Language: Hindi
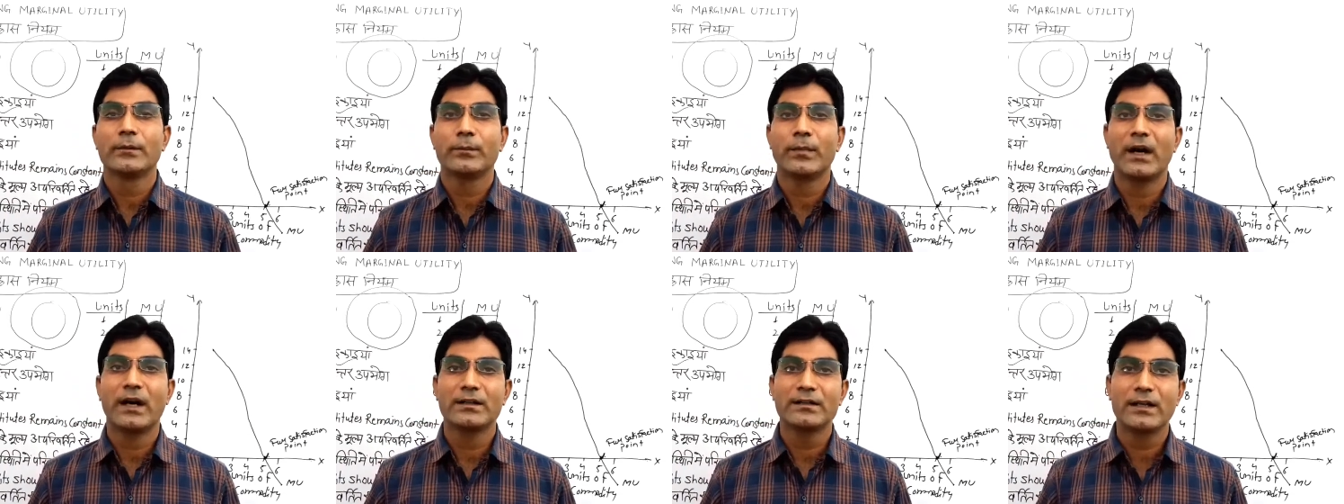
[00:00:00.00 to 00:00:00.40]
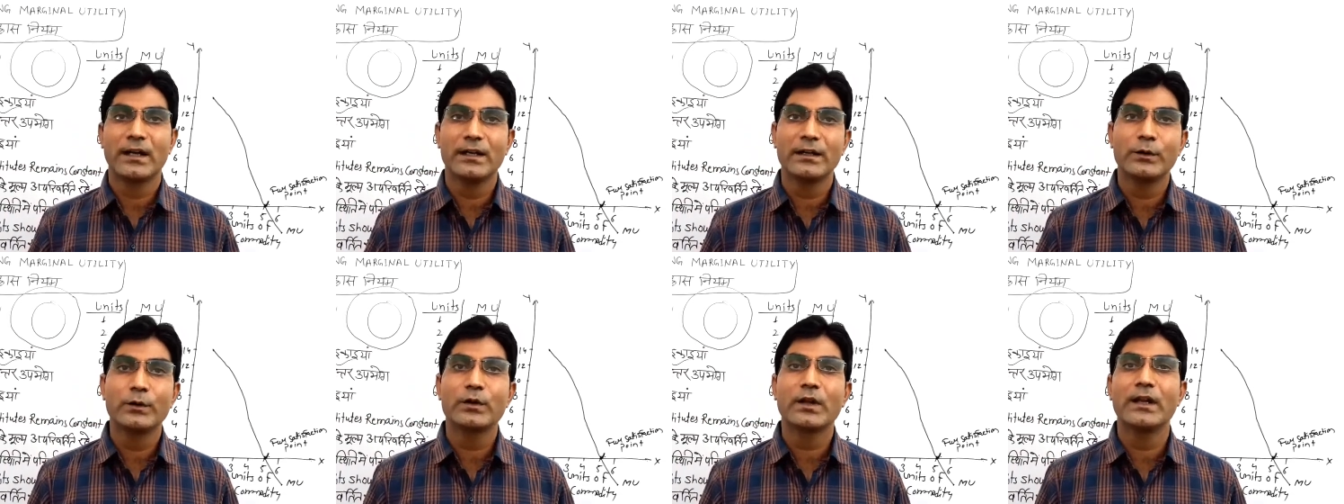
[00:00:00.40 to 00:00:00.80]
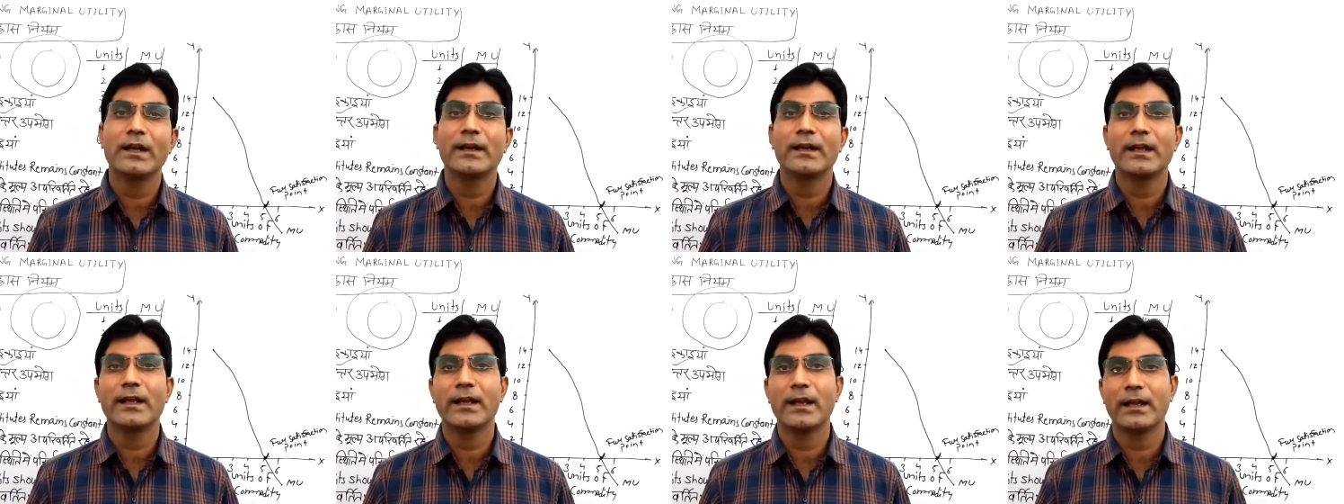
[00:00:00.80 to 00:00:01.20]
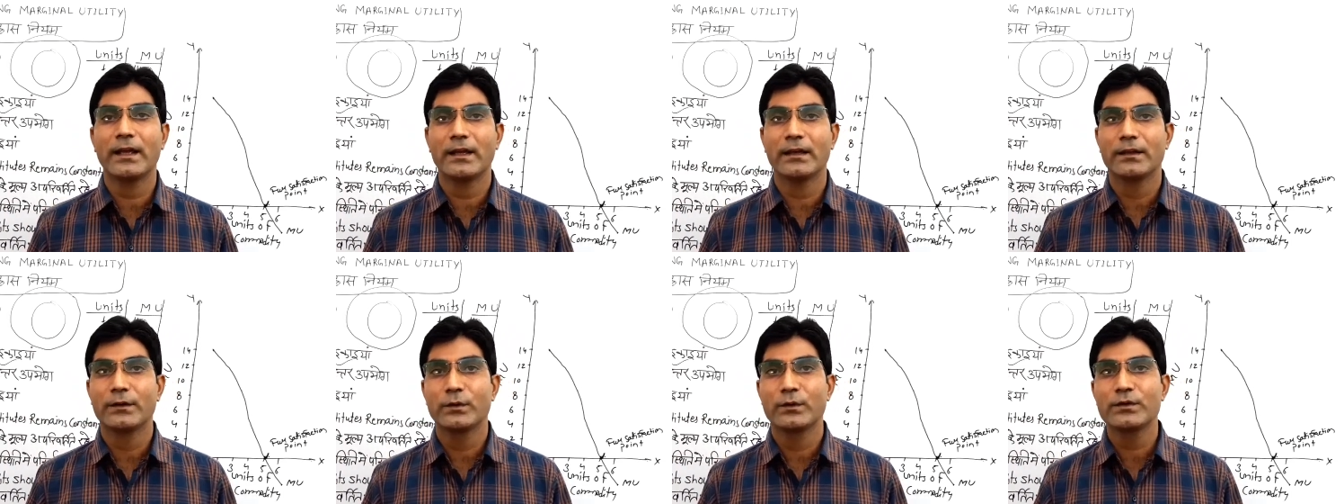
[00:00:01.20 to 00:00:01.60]
मार्जिनल यूटिलिटी है
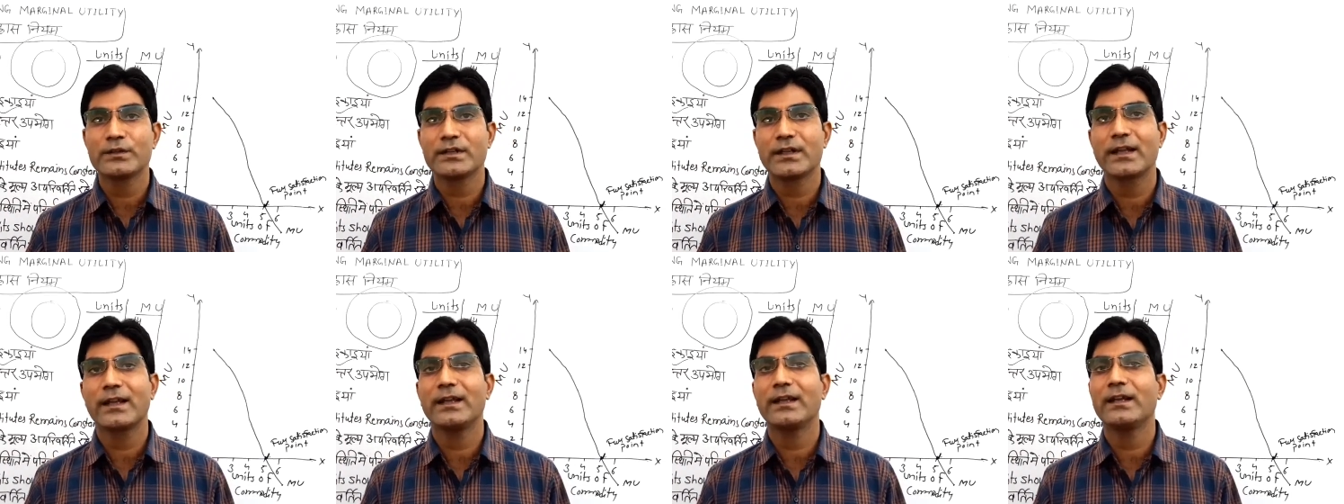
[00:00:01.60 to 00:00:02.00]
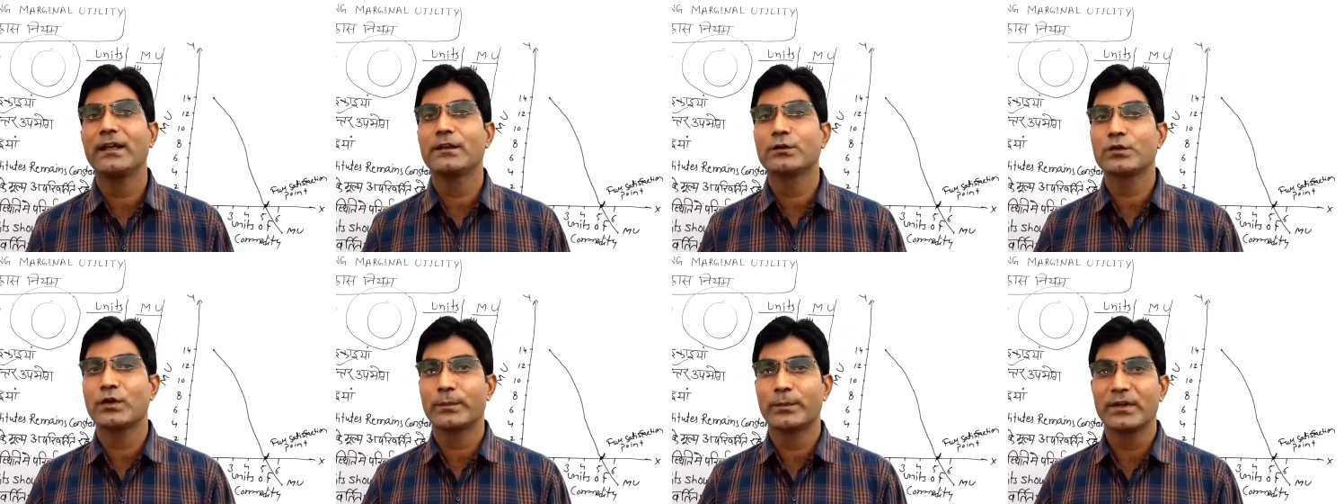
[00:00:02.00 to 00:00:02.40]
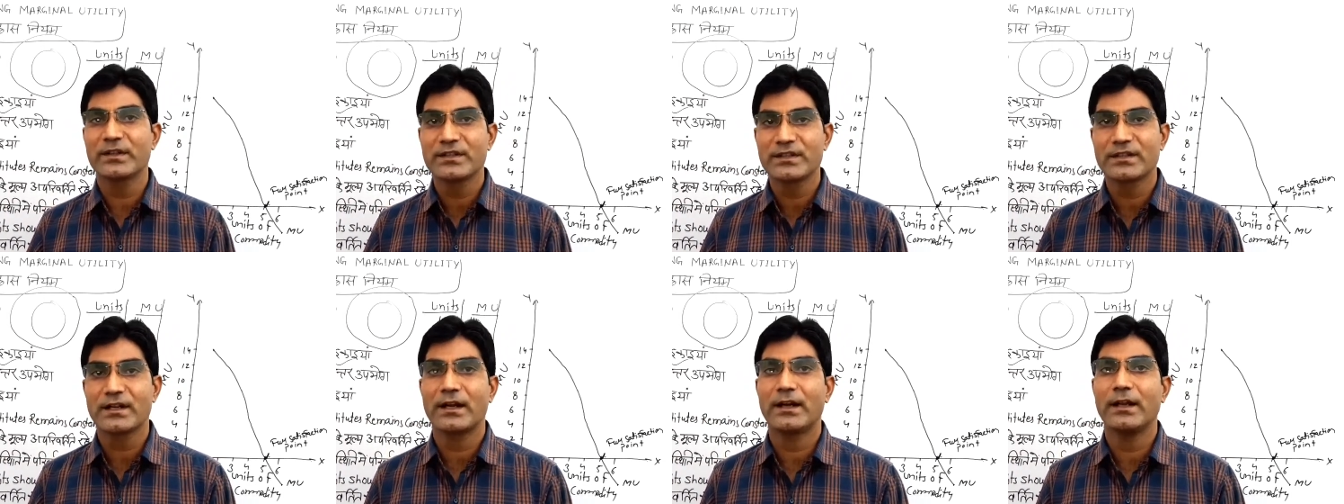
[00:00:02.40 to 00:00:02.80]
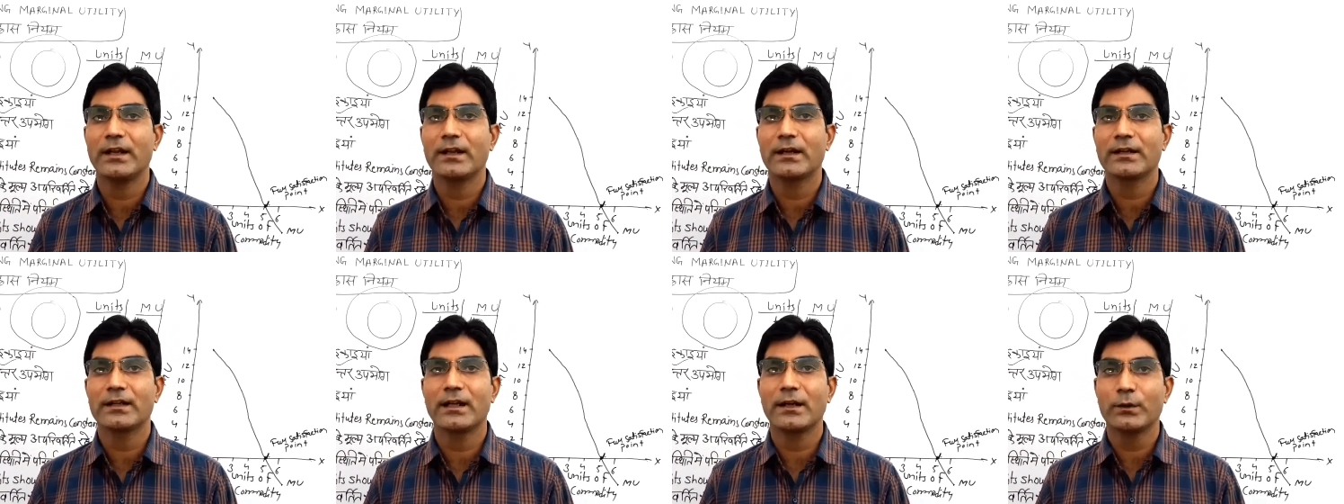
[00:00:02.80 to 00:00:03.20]
उसके लिए जो अपन स्टडी
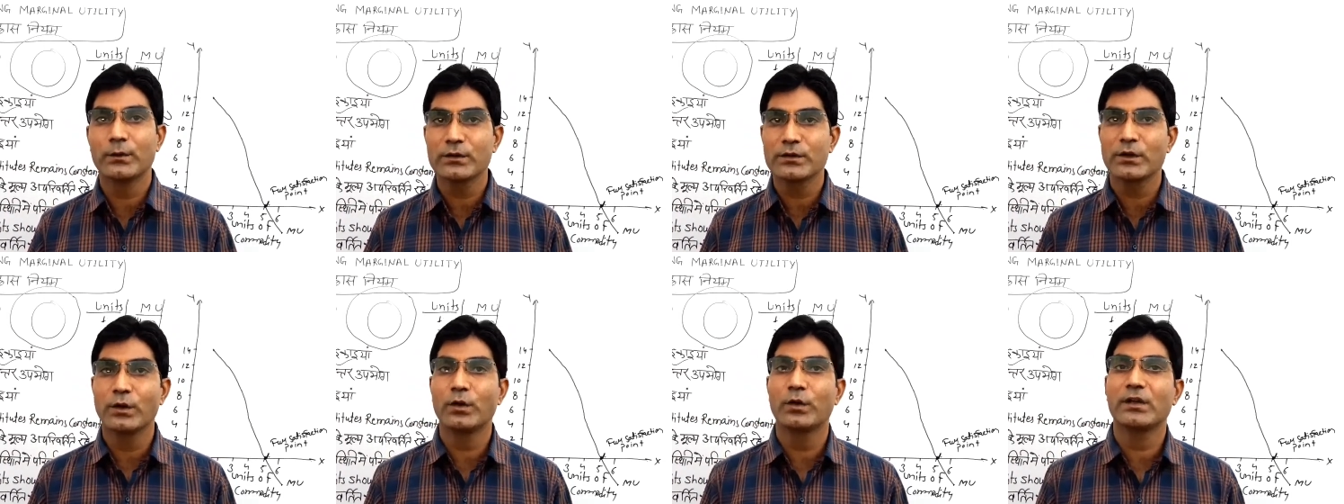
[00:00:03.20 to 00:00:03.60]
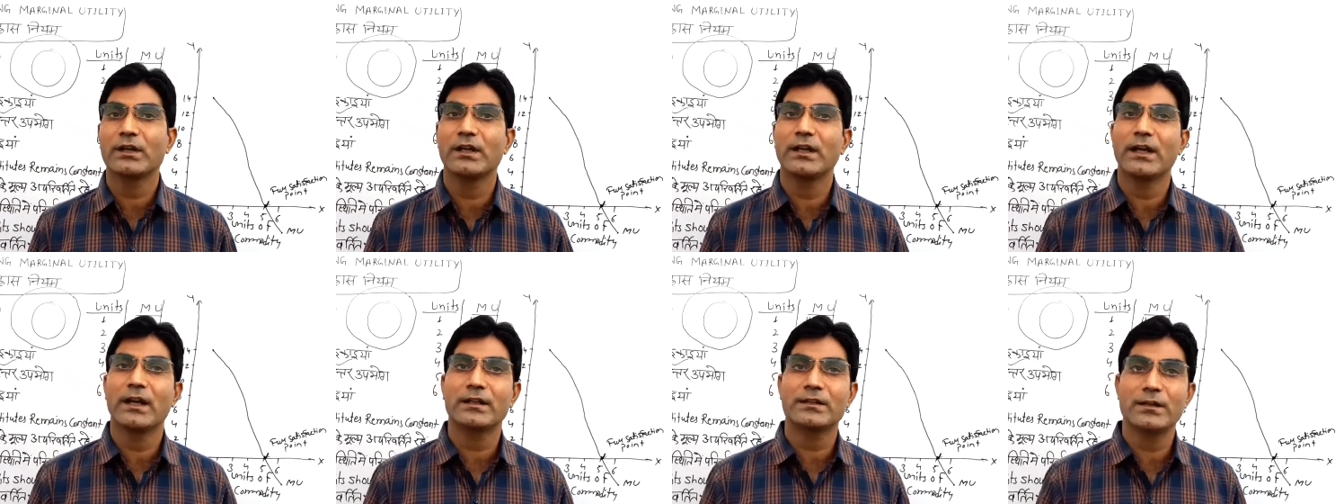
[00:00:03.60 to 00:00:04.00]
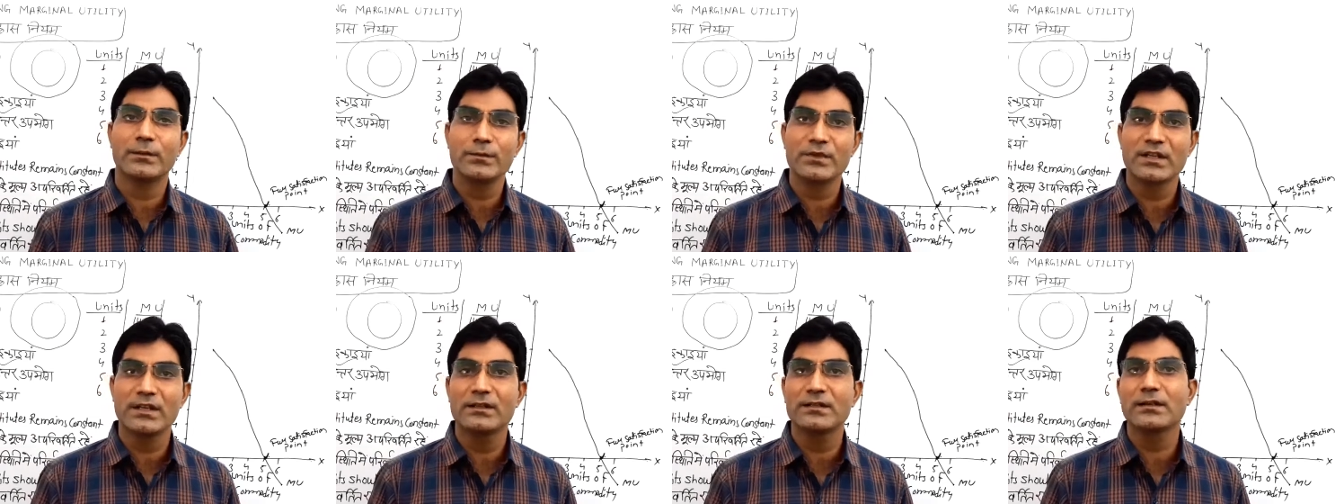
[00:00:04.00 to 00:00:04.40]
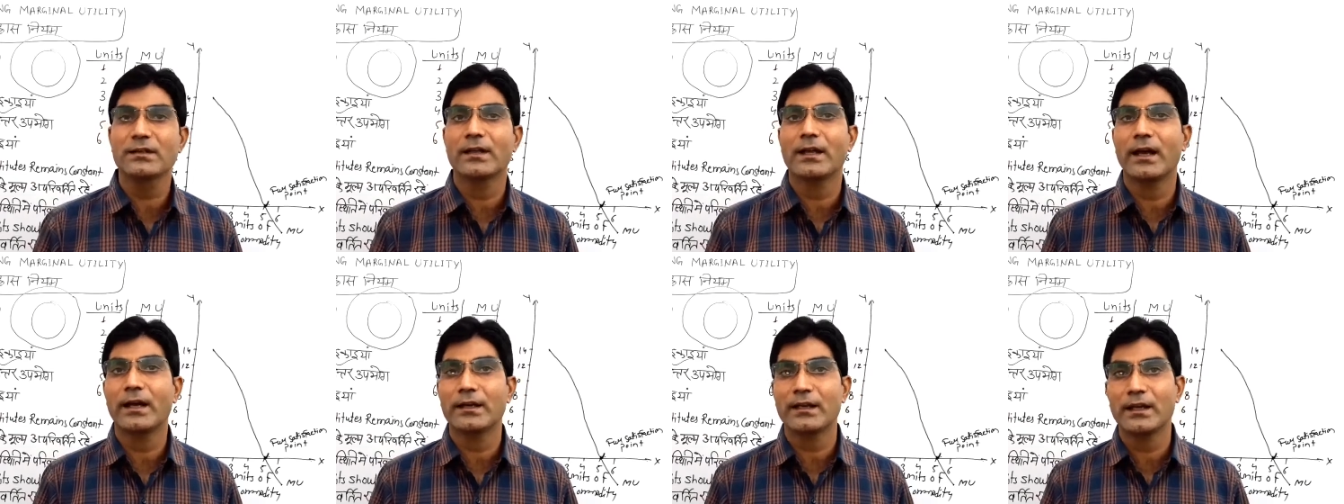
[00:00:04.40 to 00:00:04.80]
करते हैं उस लोगों के लिए एजम्पन्स
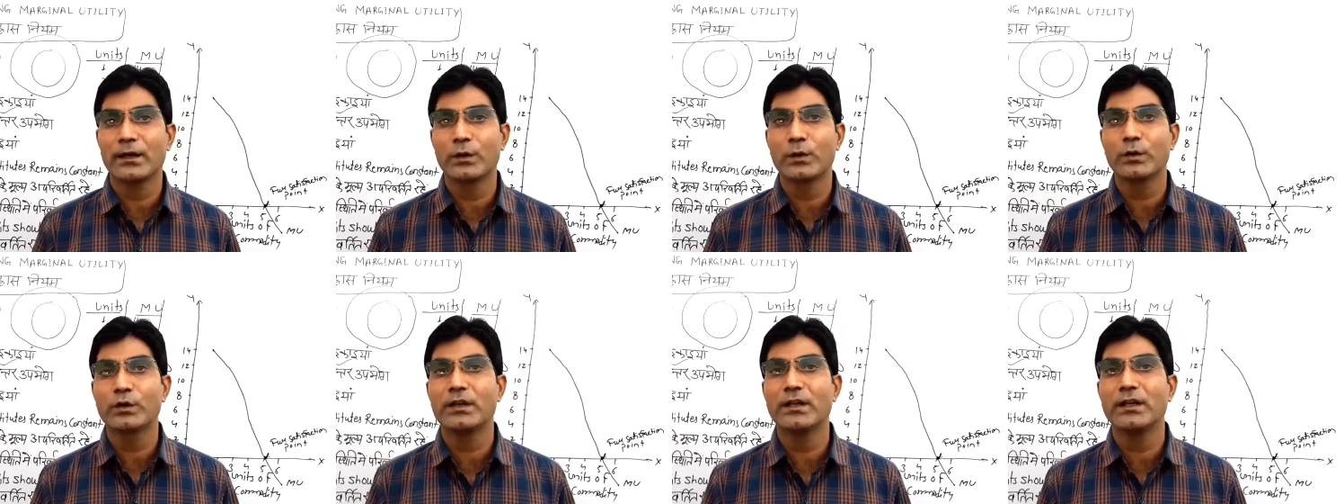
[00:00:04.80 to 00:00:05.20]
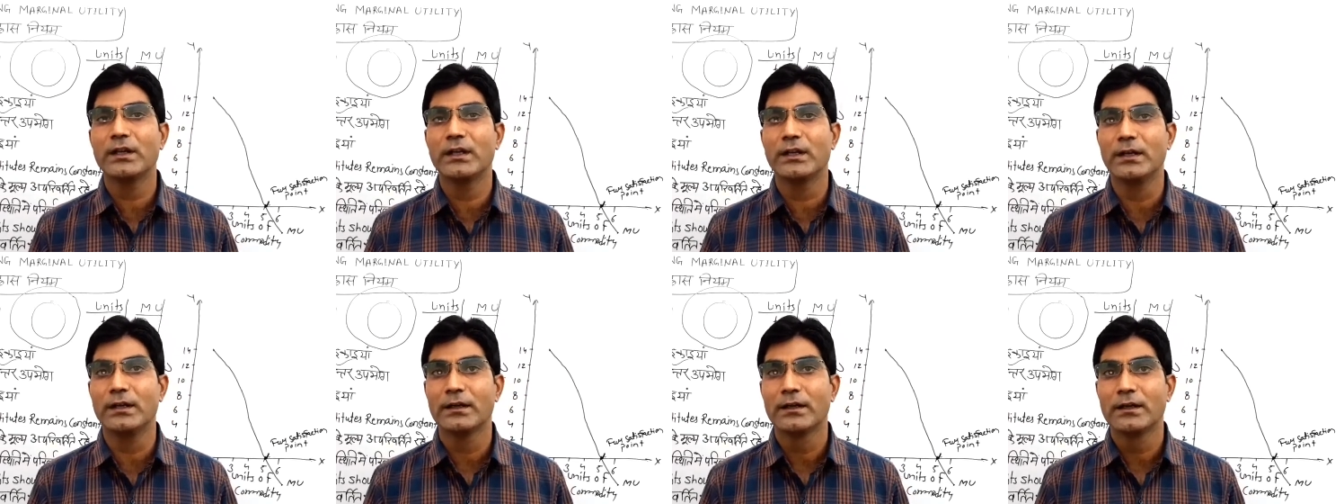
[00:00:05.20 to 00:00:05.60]
क्या क्या होती है